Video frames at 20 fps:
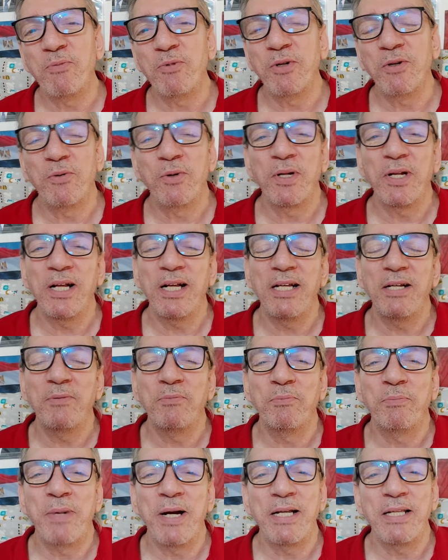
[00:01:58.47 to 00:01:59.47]
والله
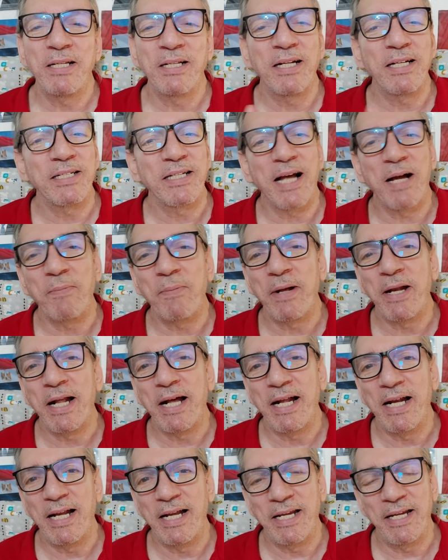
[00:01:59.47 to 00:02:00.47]
بايدن صعبان
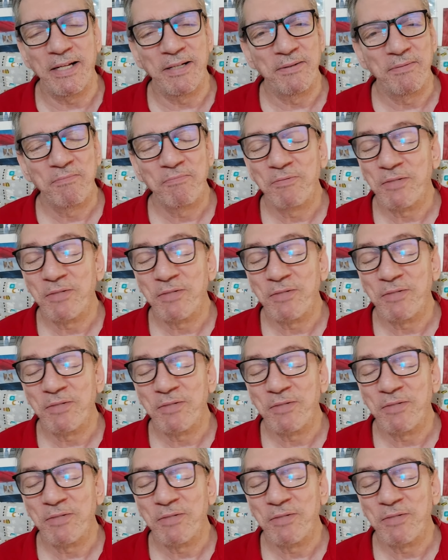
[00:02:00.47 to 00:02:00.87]
عليا